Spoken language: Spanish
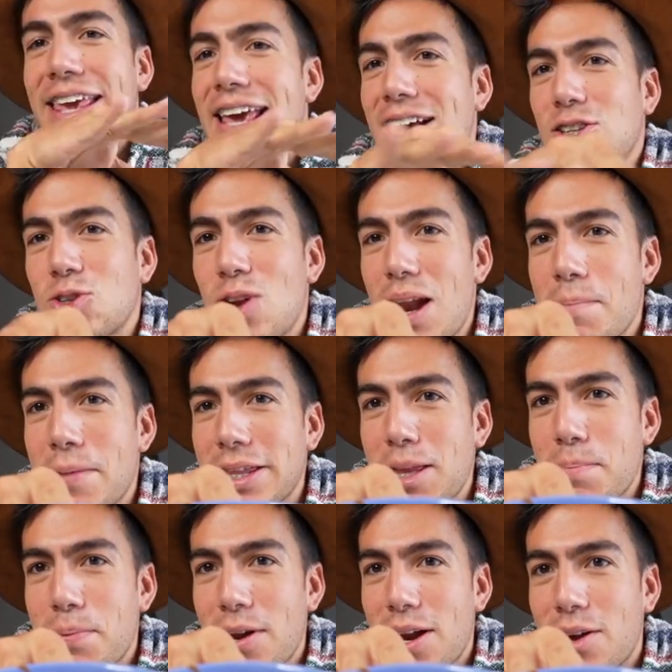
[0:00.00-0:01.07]
Ya solamente
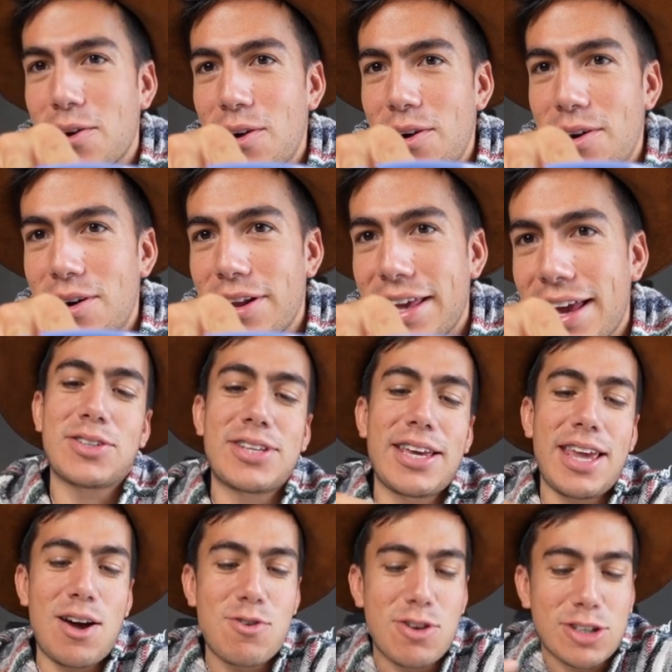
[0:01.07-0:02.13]
por el color, y, o sea,
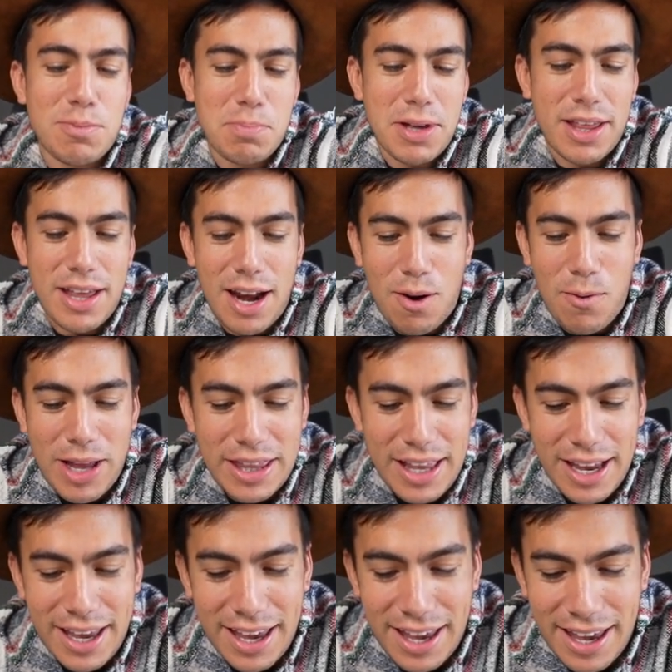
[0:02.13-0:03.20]
ya uno se puede dar
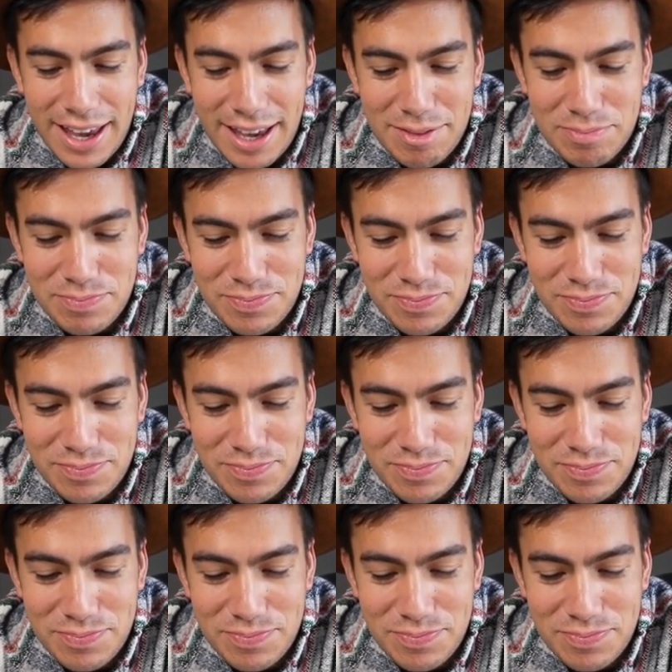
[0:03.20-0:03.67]
cuenta que,